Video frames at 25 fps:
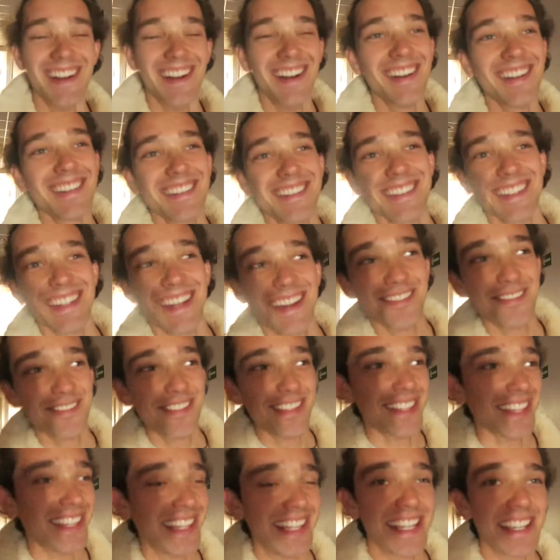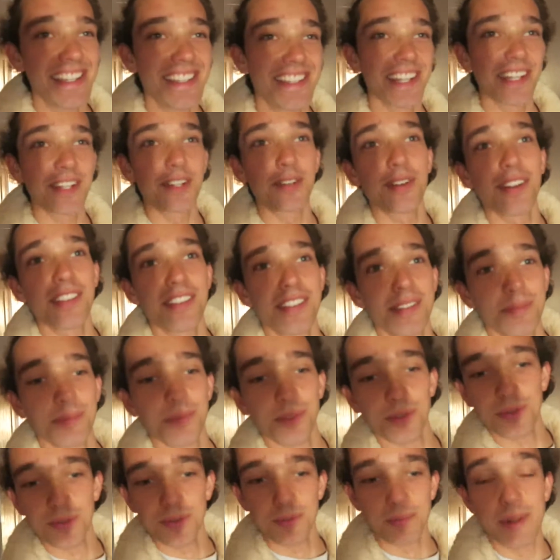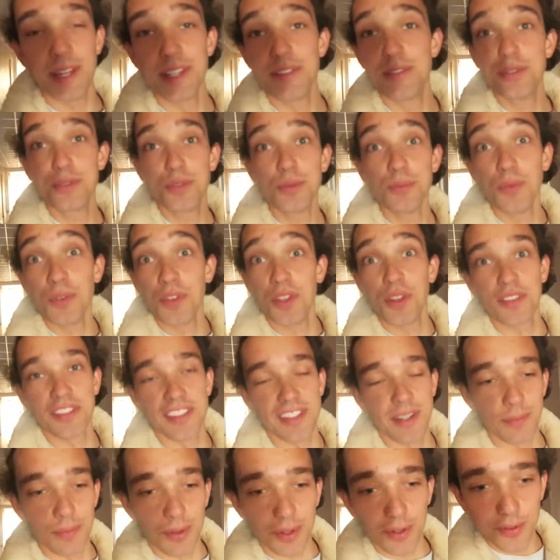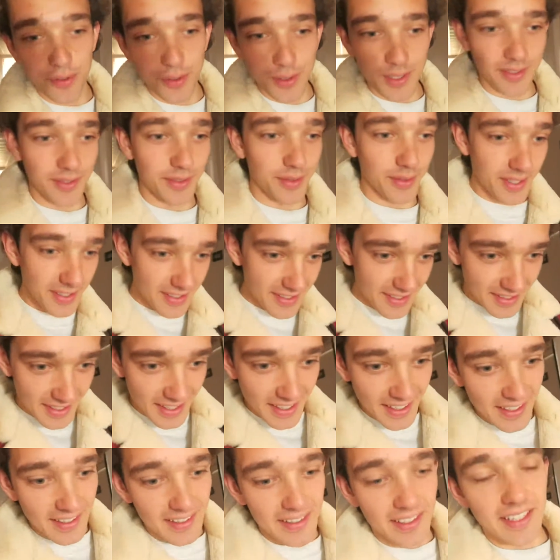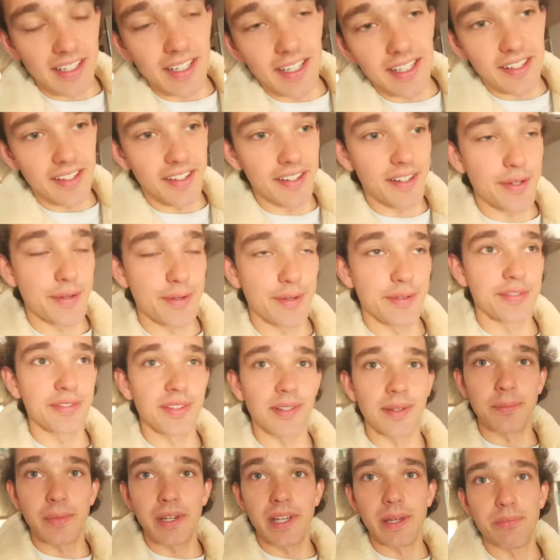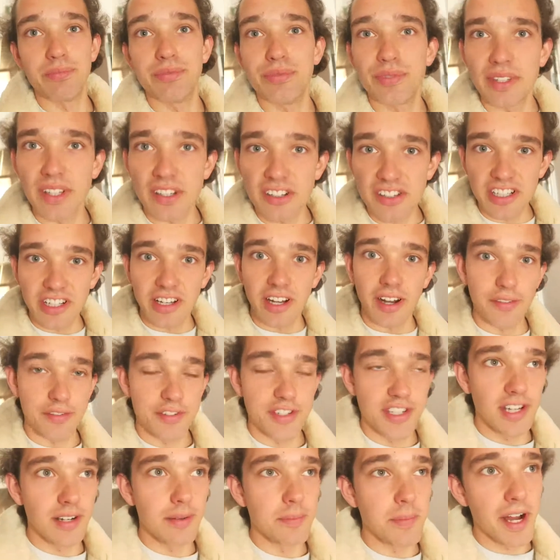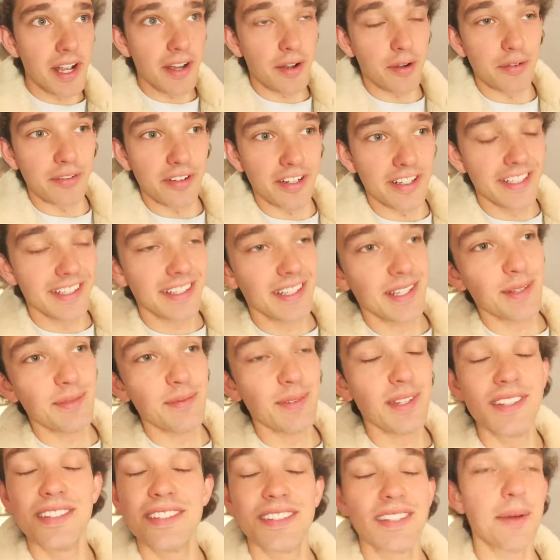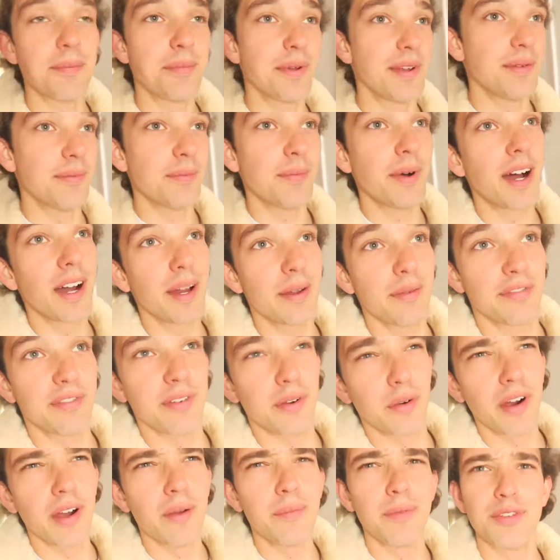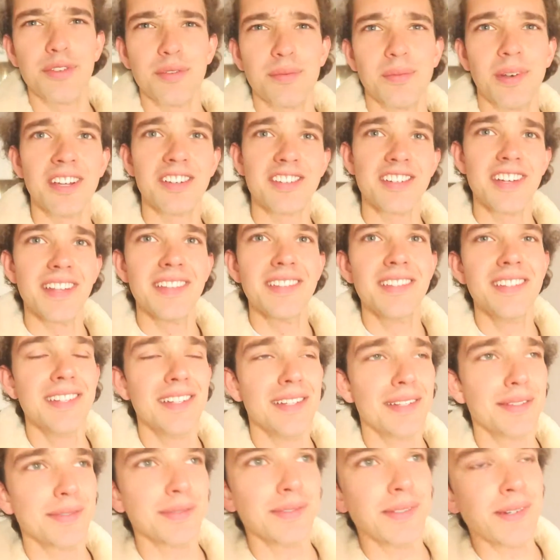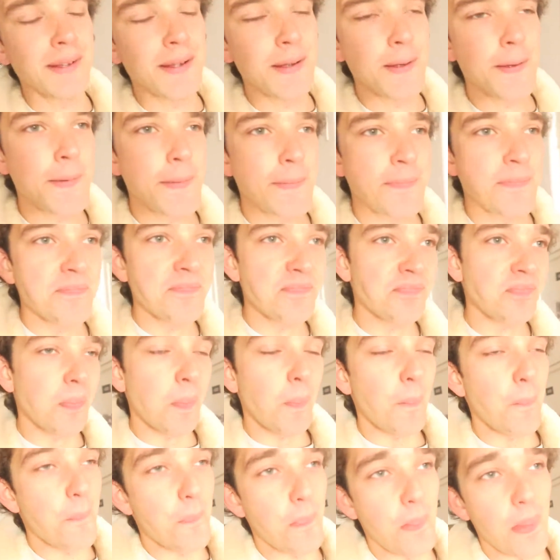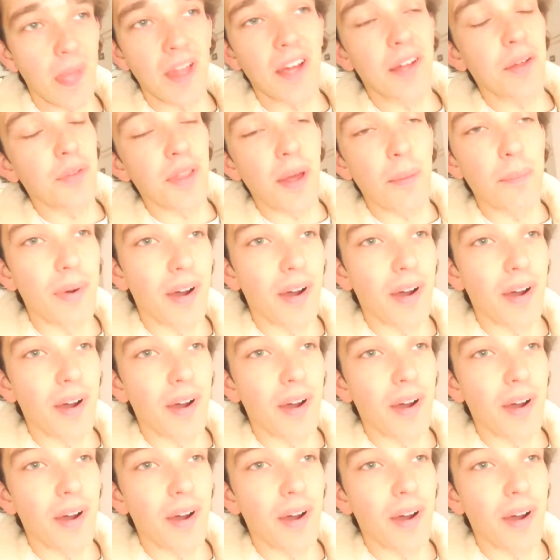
Ah, c'est la vie. J'ai croisé mon, bah, du coup mon ancien prof de SES e et je lui fais mais putain j'ai grave chié le bac en vrai. il, il se tapait une barre il me fait ouais mais tu me l'as déjà dit et tout. Hmm, et on a